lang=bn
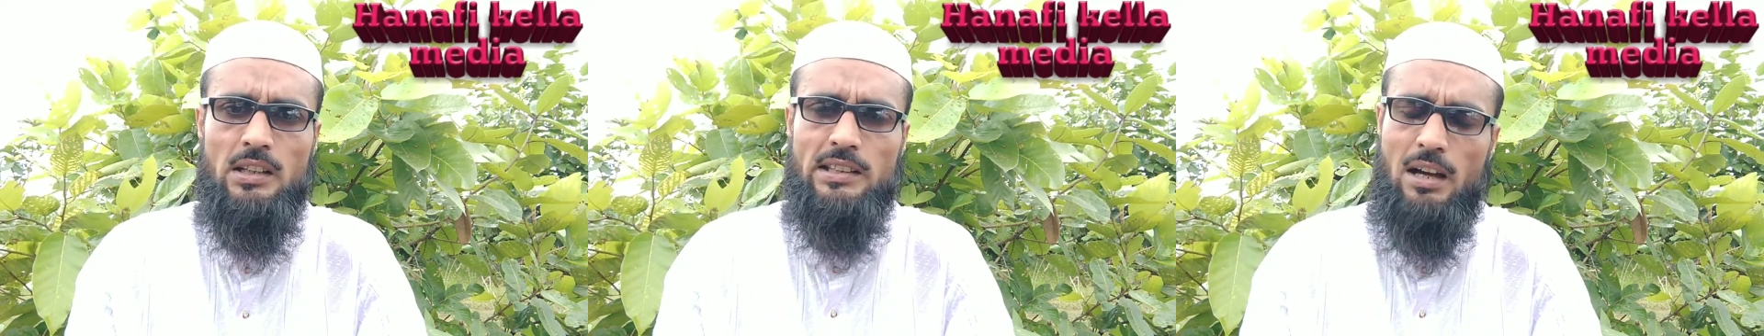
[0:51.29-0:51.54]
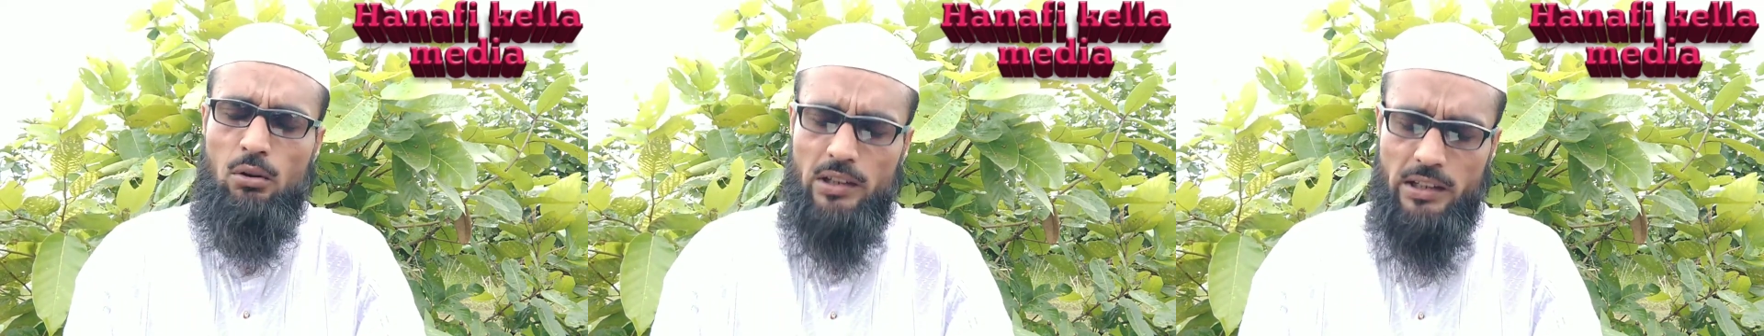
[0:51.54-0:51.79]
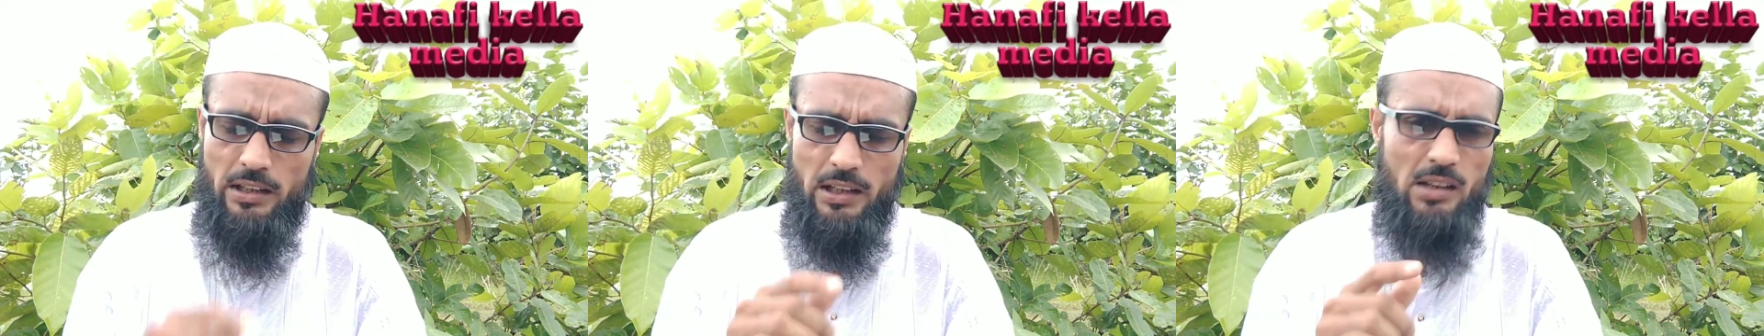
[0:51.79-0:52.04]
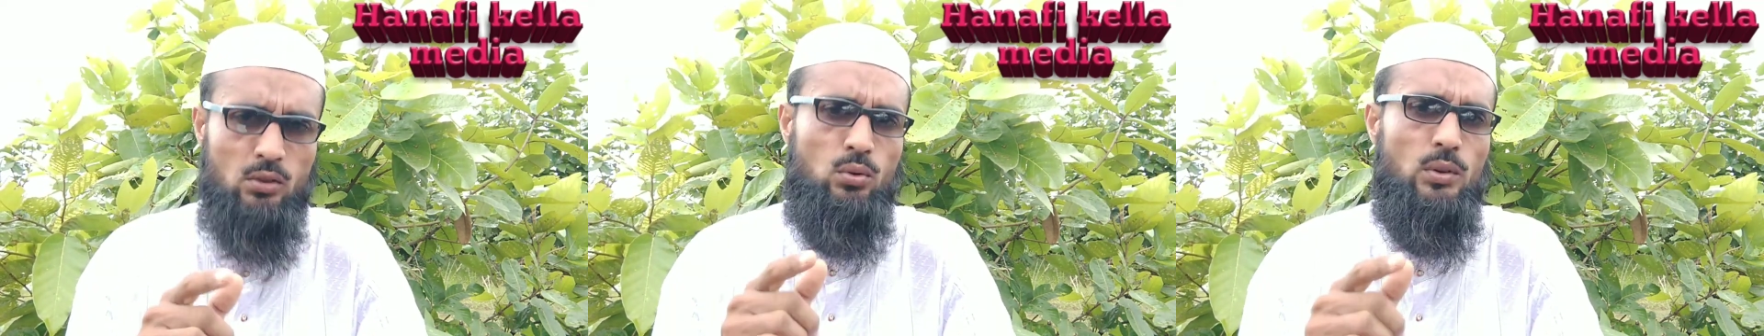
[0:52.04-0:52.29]
তাহলে
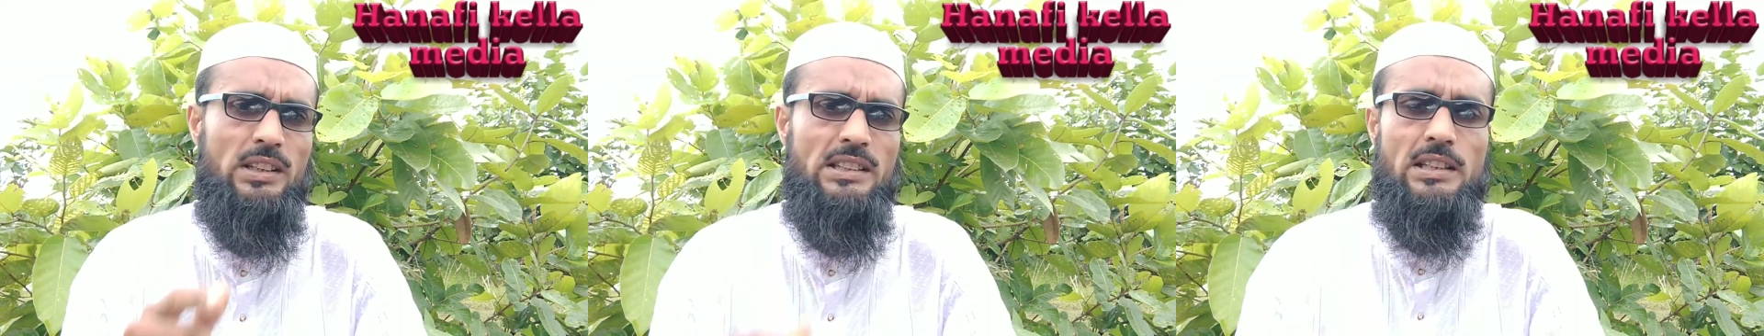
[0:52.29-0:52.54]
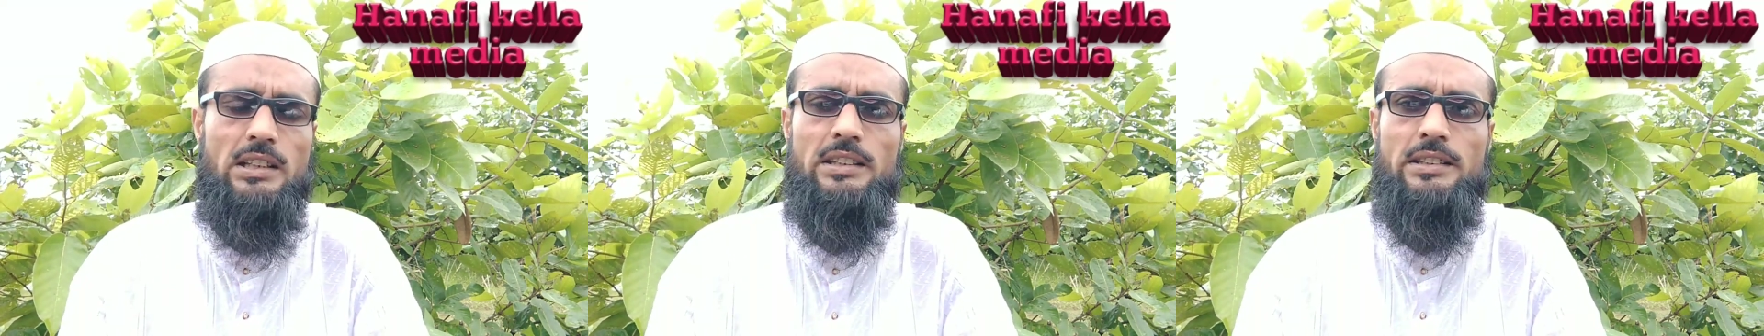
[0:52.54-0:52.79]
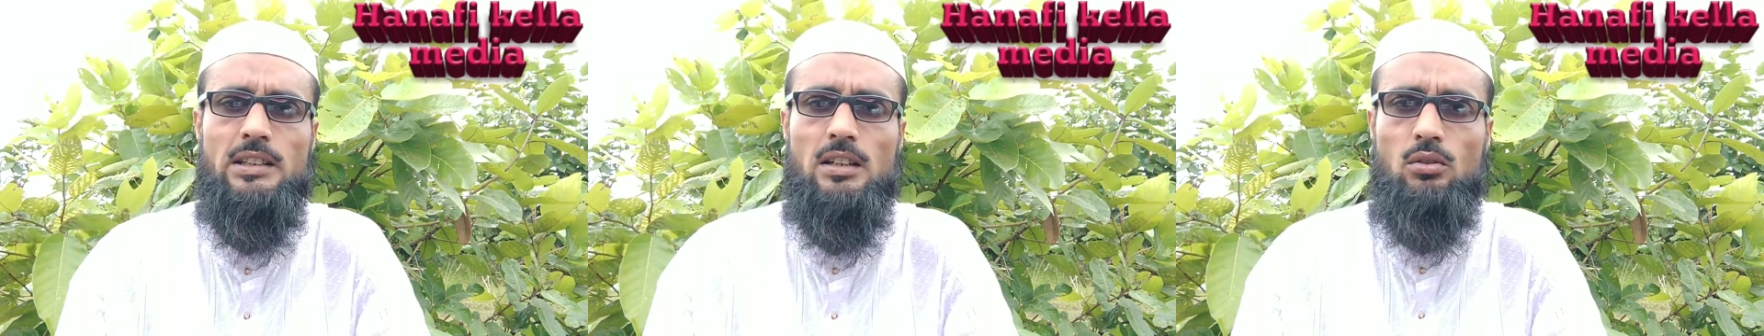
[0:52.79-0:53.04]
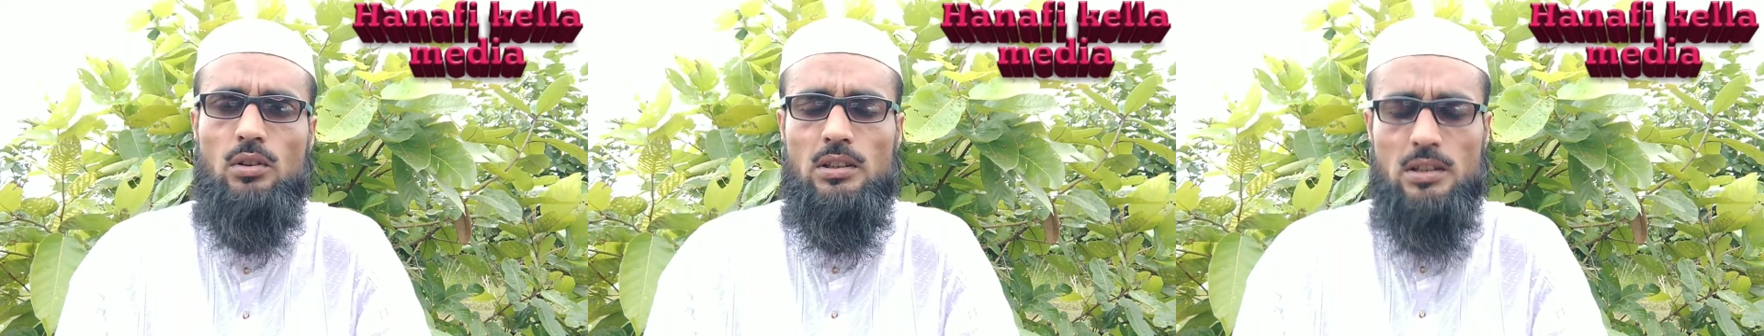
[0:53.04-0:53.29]
এক্ষুনি চ্যানেলটিকে
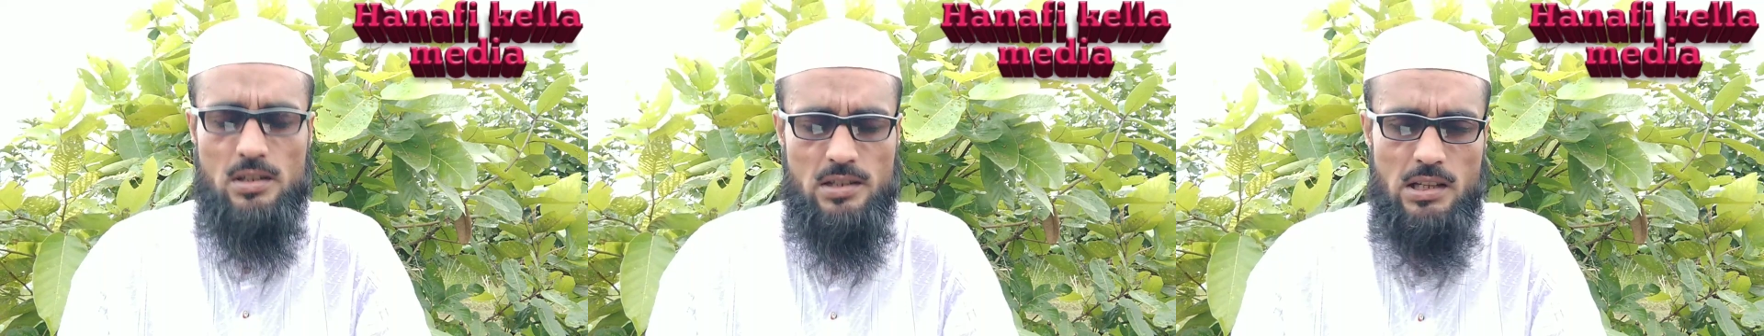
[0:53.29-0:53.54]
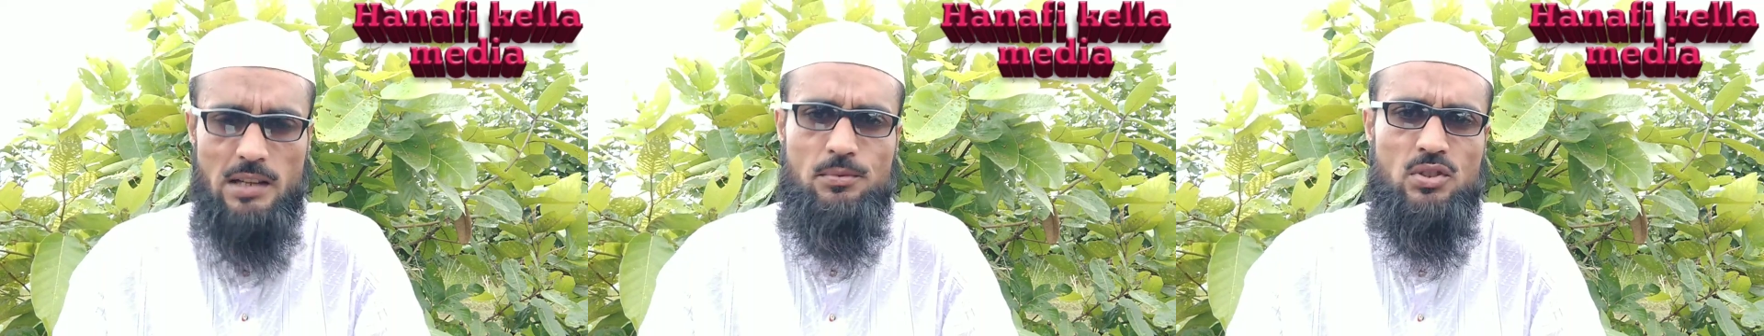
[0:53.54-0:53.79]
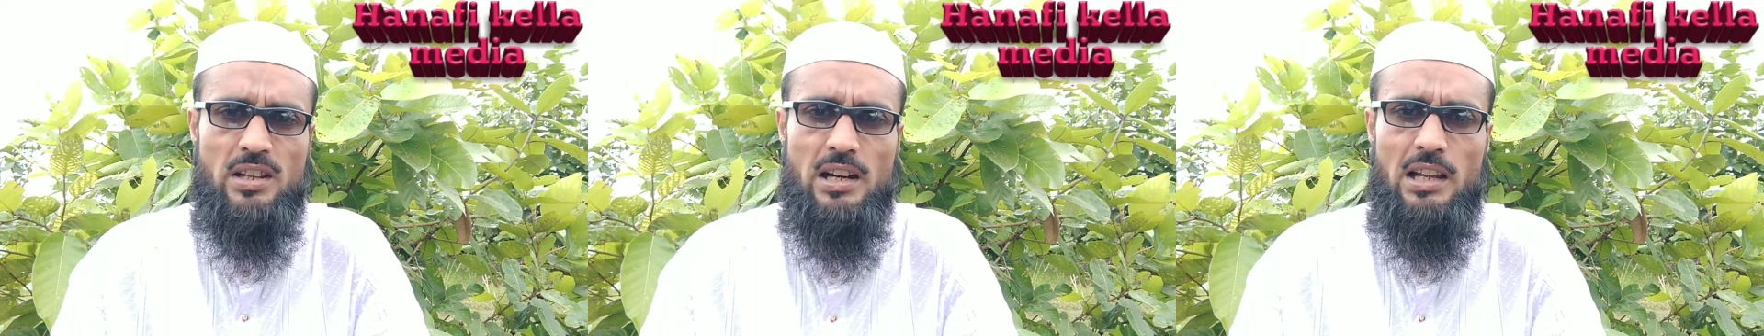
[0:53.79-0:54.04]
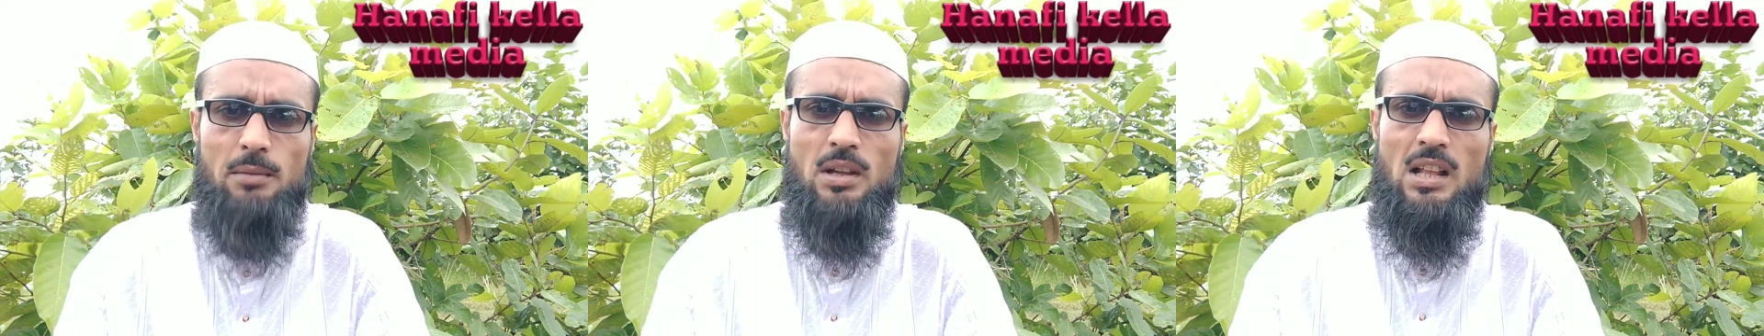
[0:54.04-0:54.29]
করে দিন
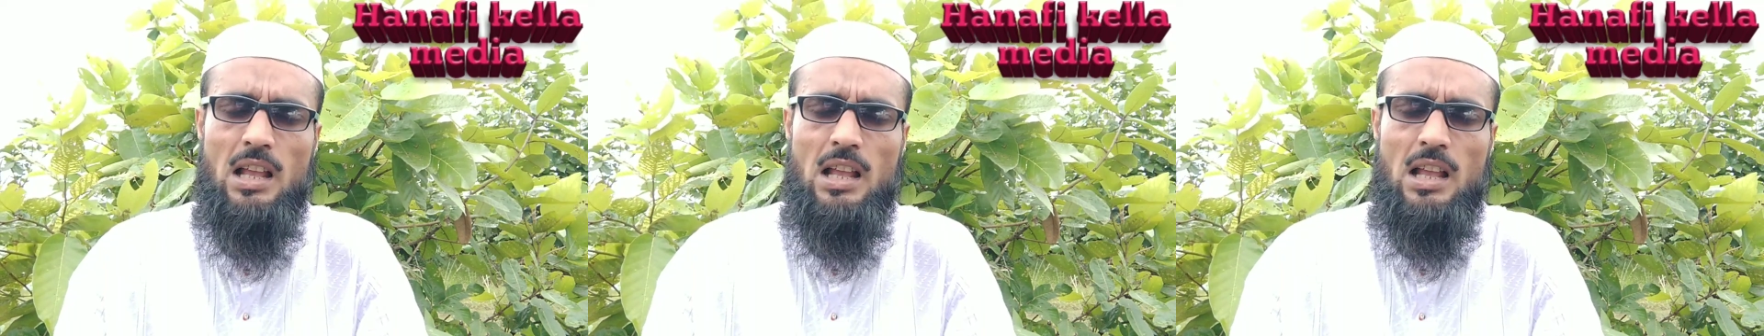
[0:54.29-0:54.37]
সাবস্ক্রাইব